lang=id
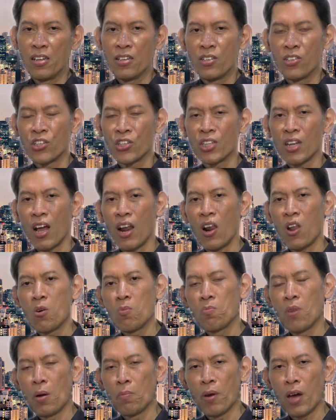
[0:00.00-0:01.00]

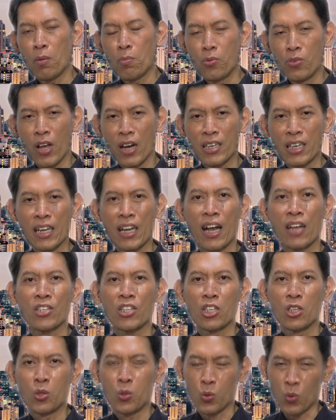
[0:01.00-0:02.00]
Shalom Bapak Ibu yang
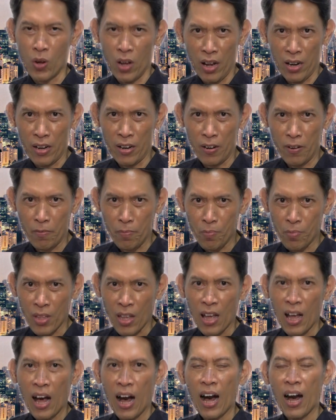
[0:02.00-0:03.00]
dikasih Tuhan.
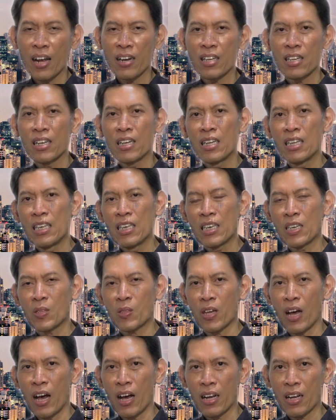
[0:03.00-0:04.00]
Hari ini
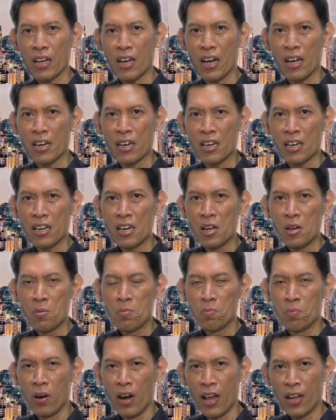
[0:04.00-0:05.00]
kita akan
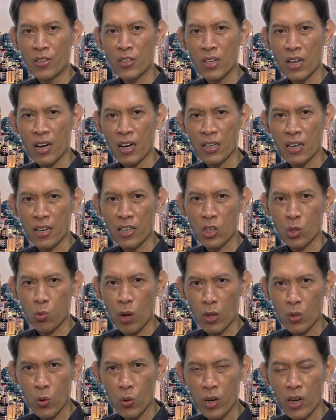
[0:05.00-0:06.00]
belajar dari
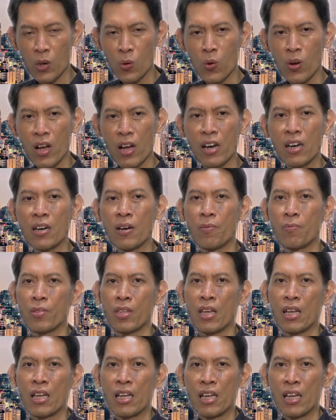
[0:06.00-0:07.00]
suatu renungan.
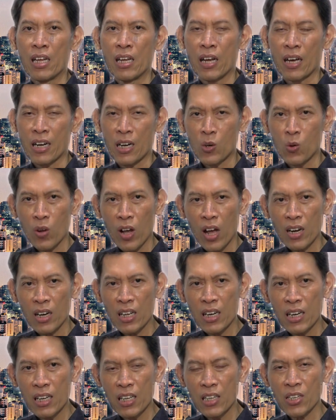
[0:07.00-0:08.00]
Renungan
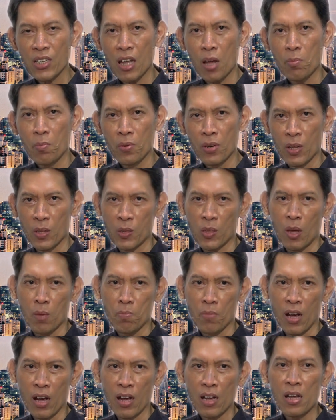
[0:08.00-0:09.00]
ini saya beri
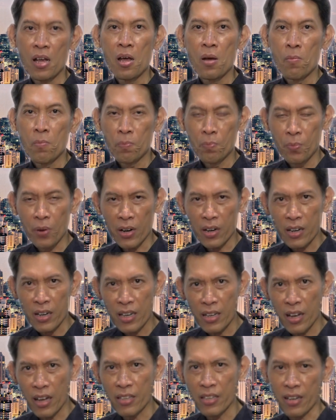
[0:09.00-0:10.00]
tema
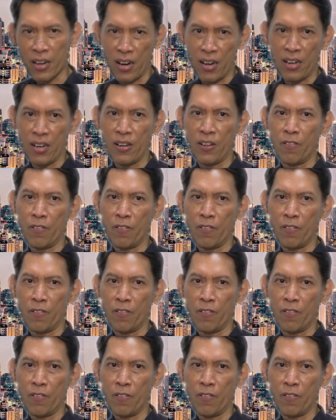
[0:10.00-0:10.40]
bergairah.